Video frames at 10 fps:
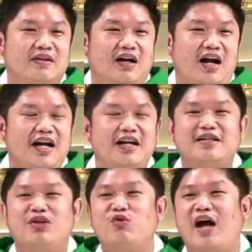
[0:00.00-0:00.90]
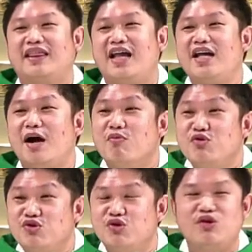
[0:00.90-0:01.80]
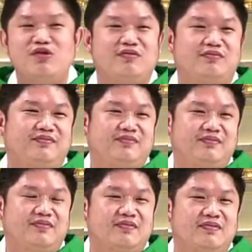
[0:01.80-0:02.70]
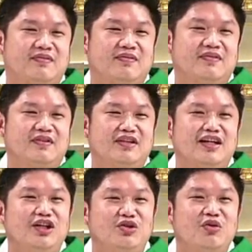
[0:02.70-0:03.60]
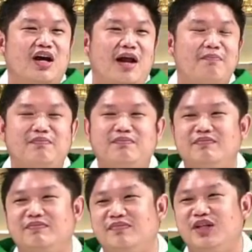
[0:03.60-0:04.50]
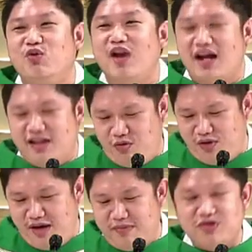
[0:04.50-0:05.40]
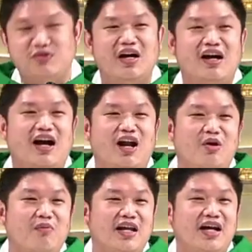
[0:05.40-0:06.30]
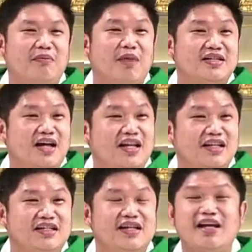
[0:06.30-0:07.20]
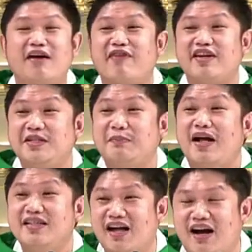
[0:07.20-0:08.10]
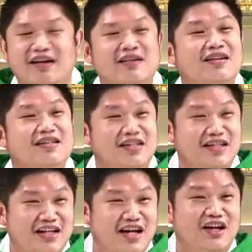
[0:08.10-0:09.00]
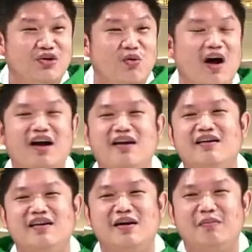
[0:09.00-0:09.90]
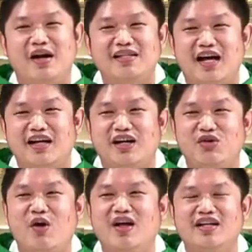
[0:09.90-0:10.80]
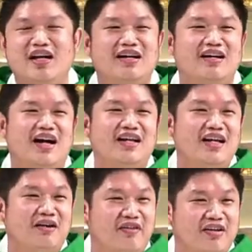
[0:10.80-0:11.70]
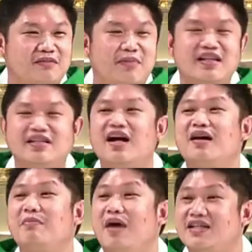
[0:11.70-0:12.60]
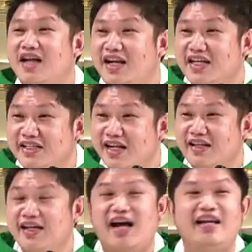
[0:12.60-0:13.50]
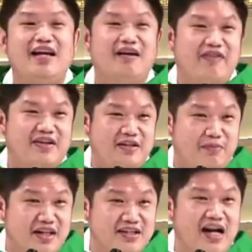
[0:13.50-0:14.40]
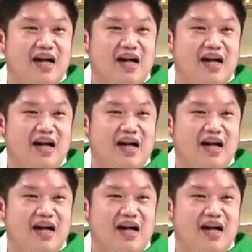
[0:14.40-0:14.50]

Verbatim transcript: Ada satu kata yang muncul dan itu kerap diulang terutama juga kalau melihat bacaan Injil yang versi panjang jadi ini ada dua, bacaan keduanya ada yang versi panjang, bacaan Injilnya ada yang versi panjang.